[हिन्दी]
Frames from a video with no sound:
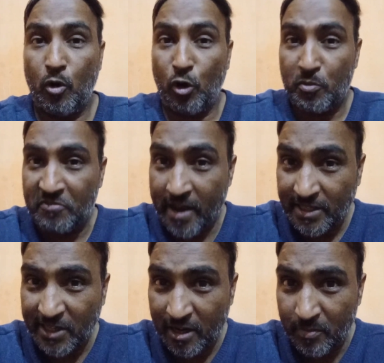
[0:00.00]
और
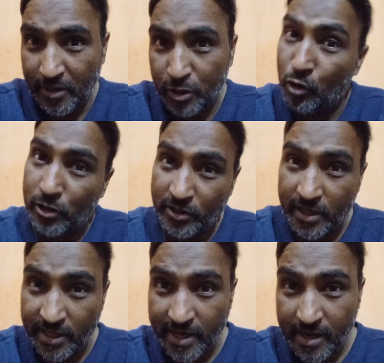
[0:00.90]
फेक सेटलमेंट क्यों
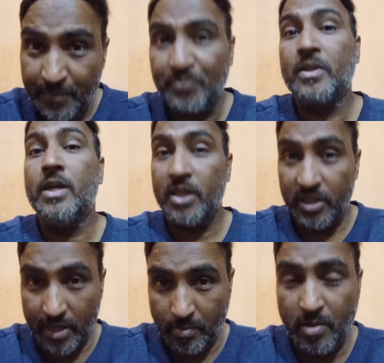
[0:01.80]
करते हैं ये
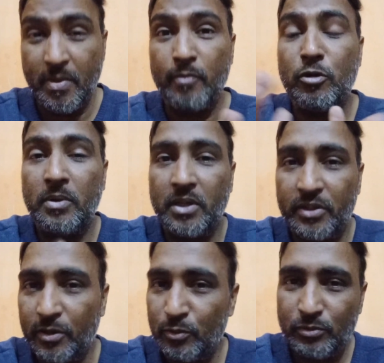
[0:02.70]
ये भी मैं आपको
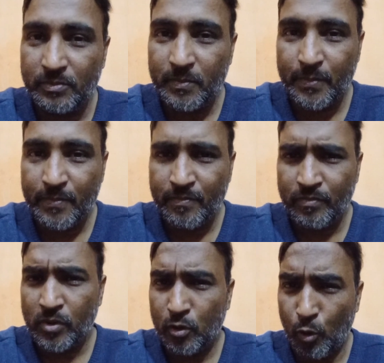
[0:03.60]
बताता हूँ
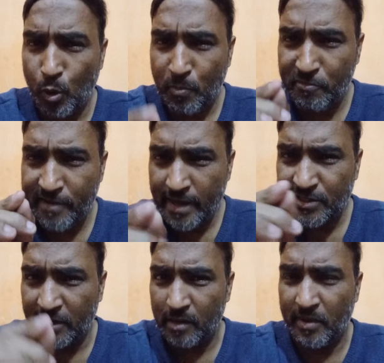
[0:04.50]
और फेक
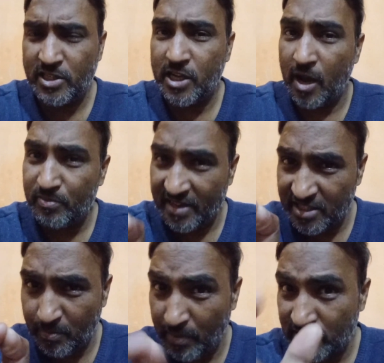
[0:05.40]
सेटलमेंट से आप
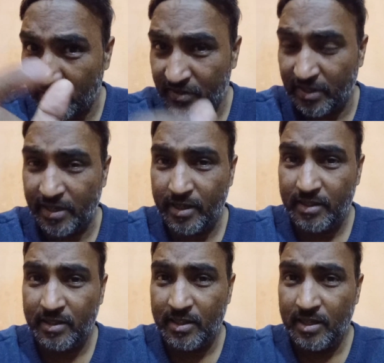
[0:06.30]
कैसे बच सकते हैं
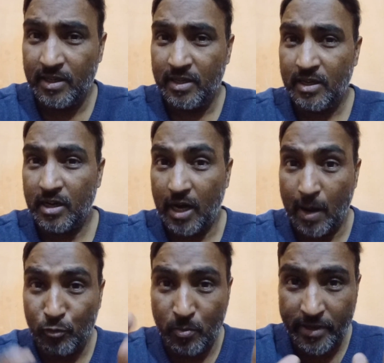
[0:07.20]

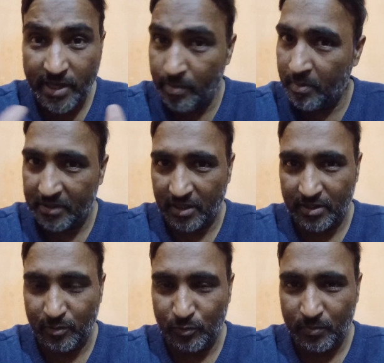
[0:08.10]
आपको मैं ये भी
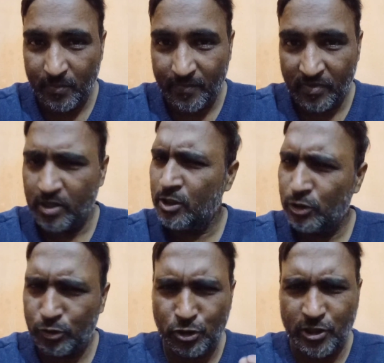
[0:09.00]
बताता हूँ
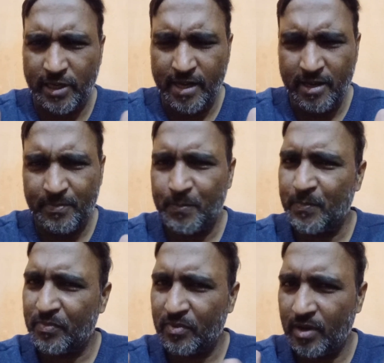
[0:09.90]
तो चलिए
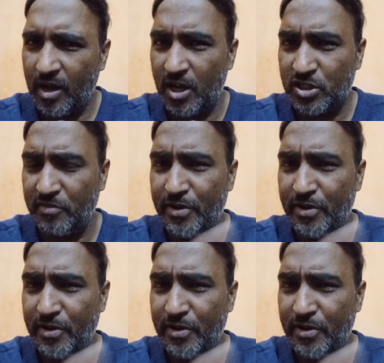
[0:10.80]
आज का